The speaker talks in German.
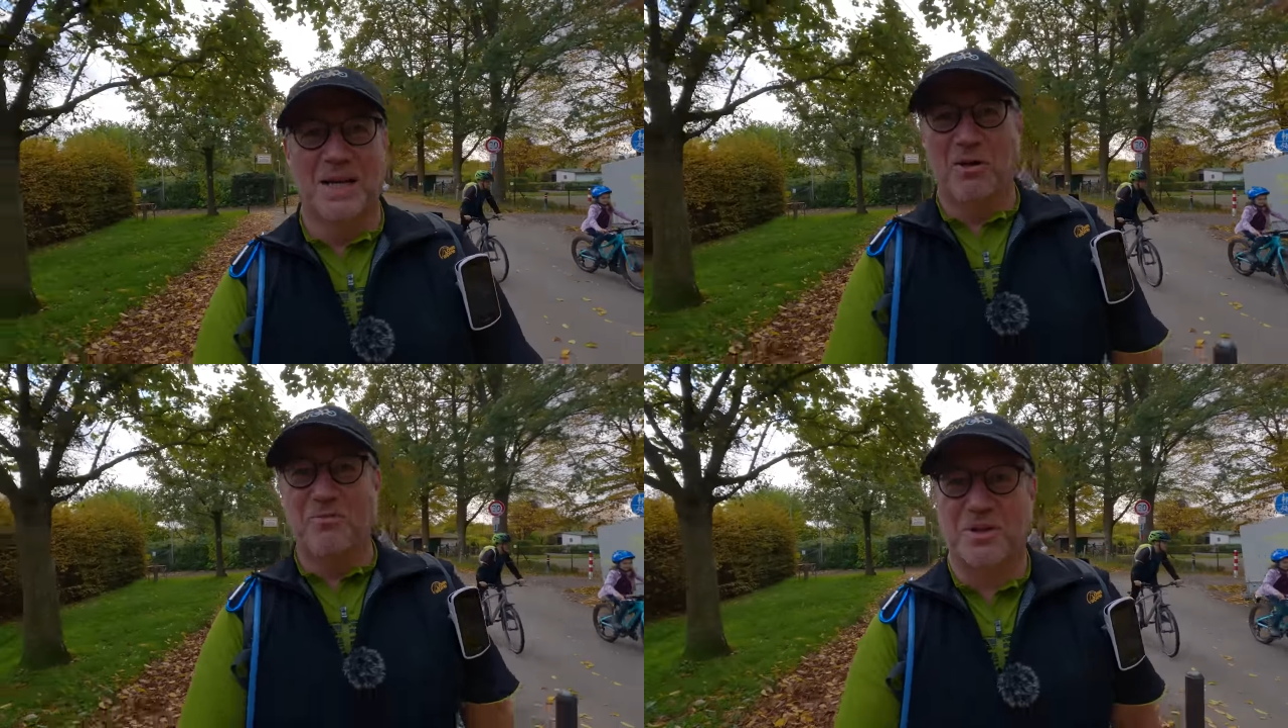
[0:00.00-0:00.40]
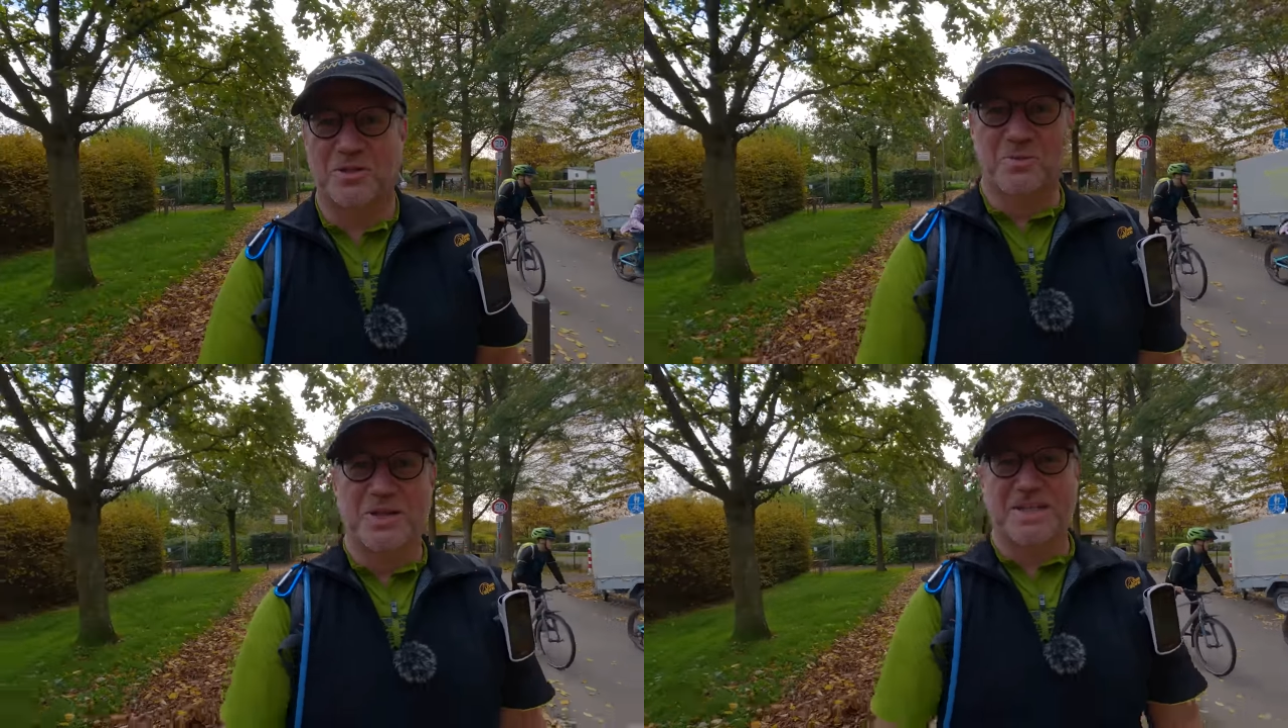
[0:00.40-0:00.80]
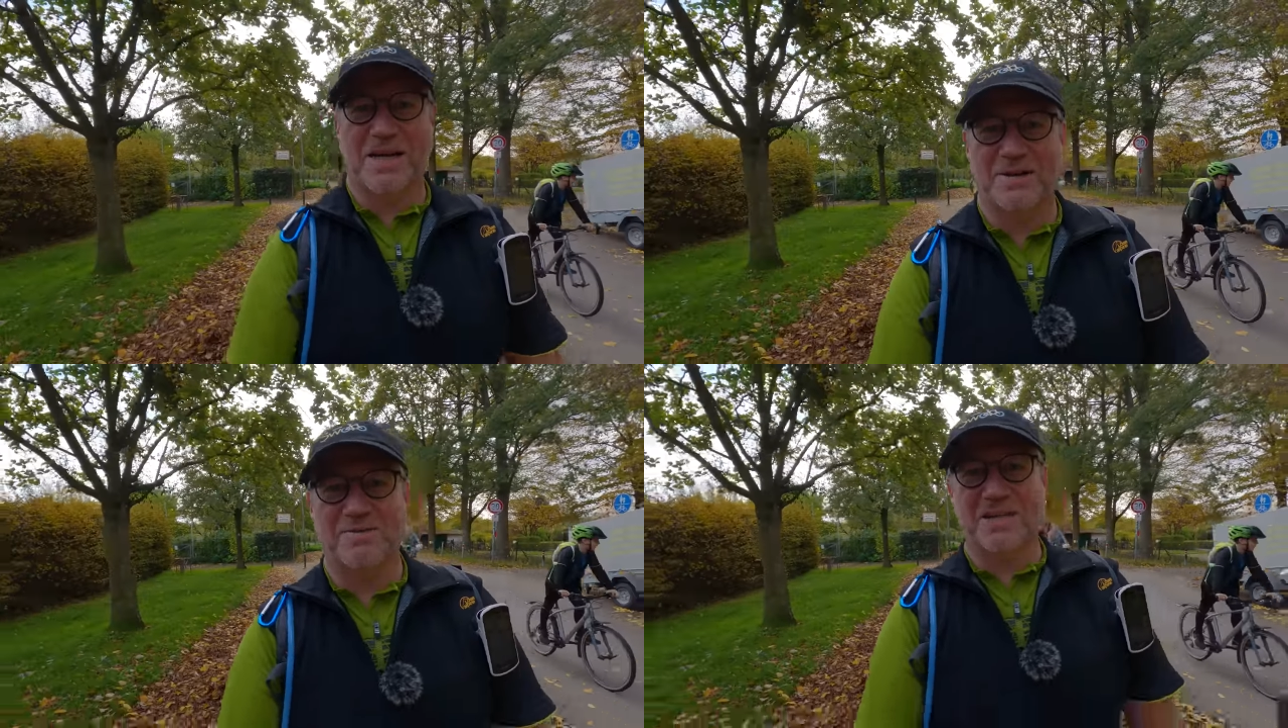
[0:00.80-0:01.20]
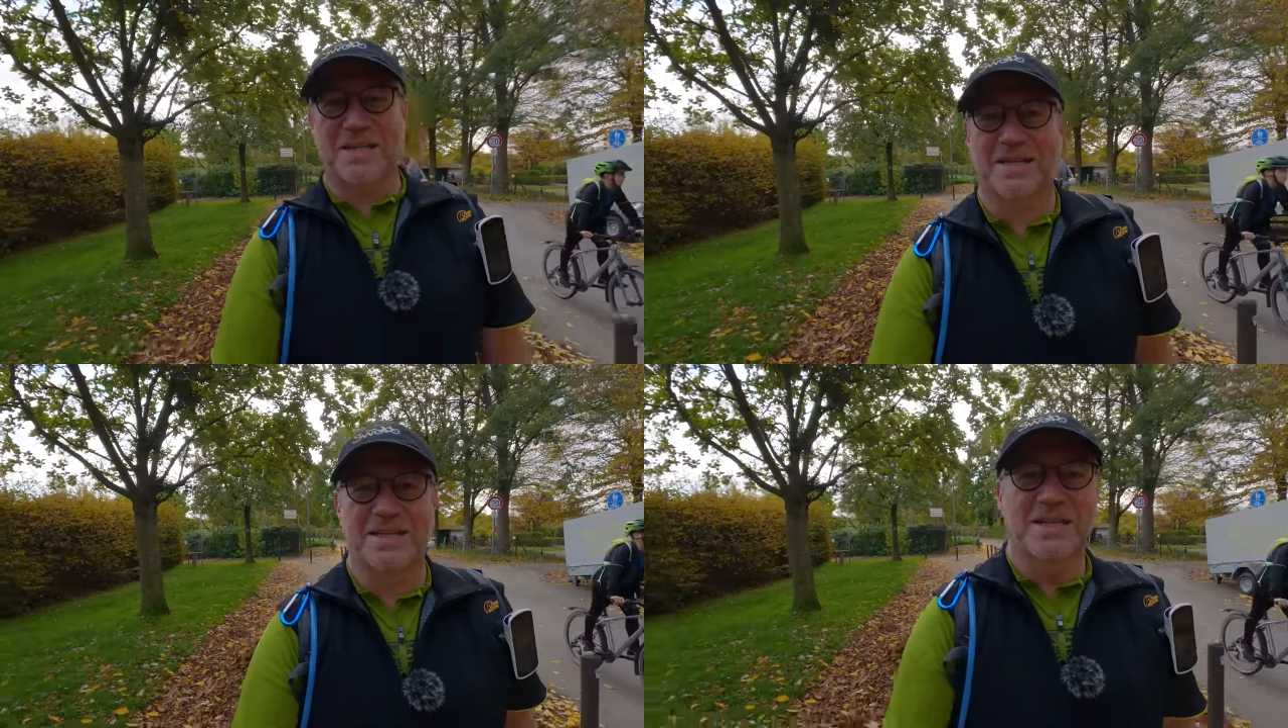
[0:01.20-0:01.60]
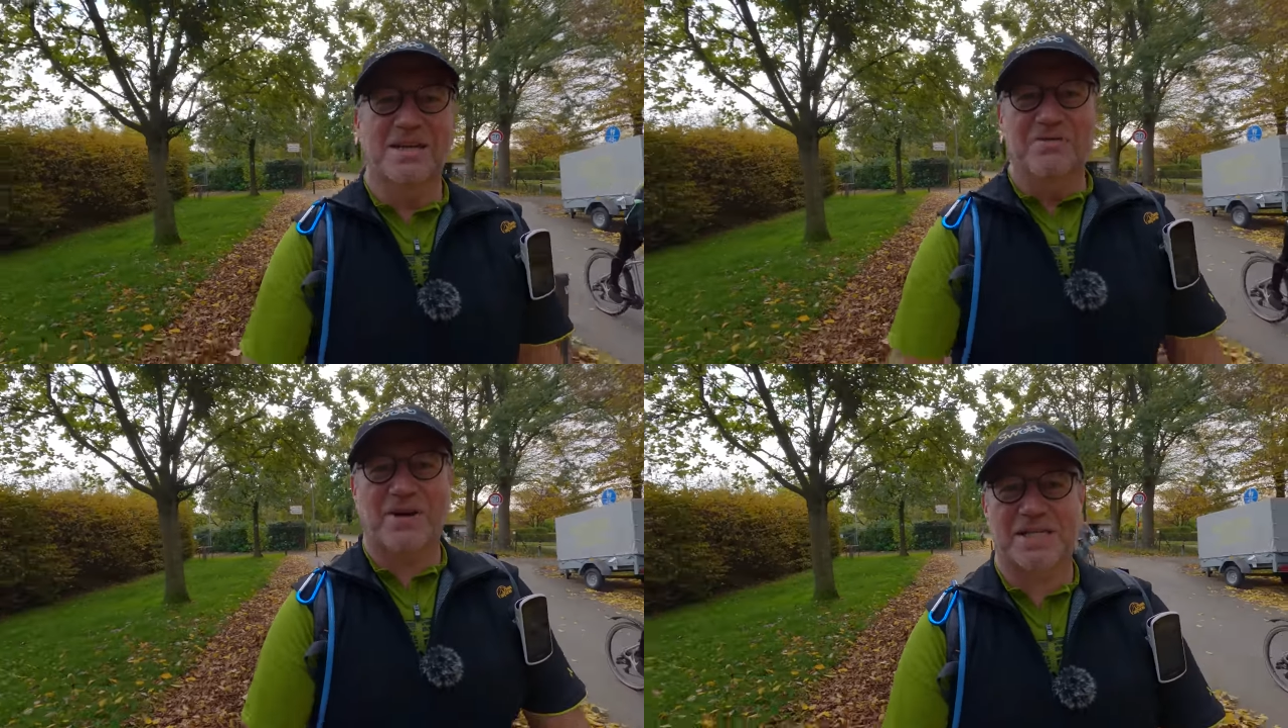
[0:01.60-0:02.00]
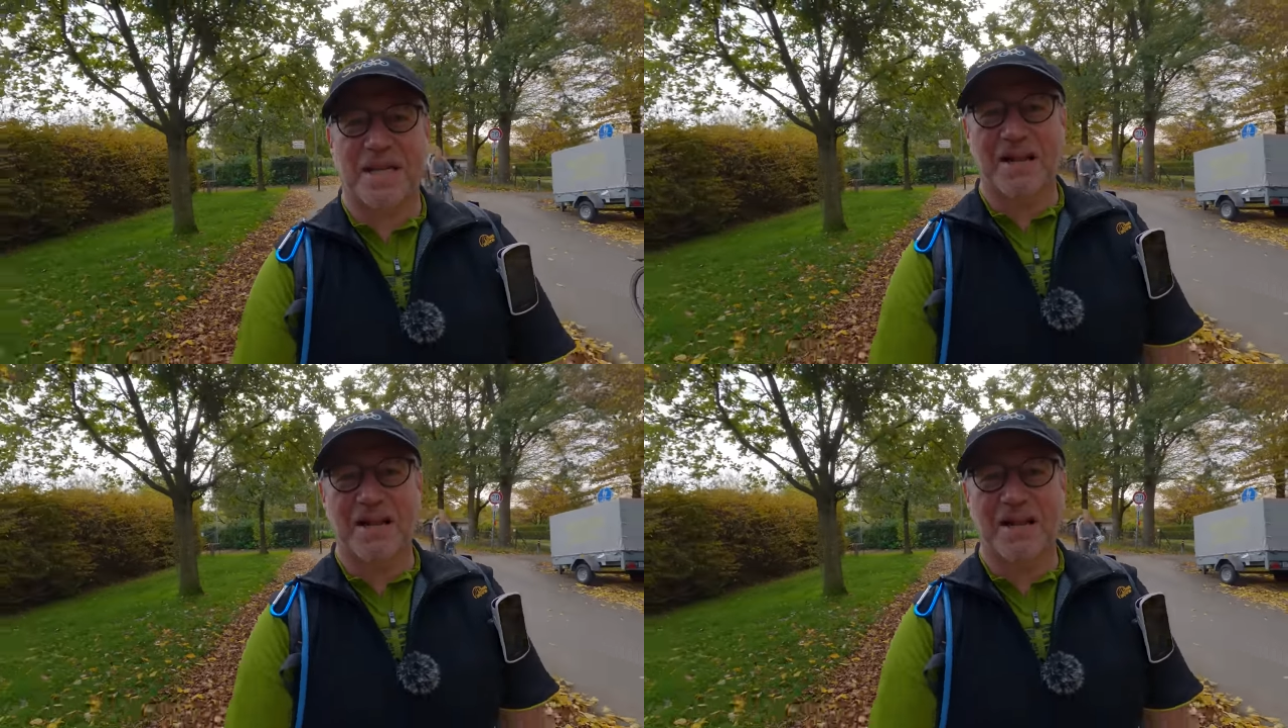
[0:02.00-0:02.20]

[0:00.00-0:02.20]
läuft ganz gut jetzt hier. Wie gesagt, fast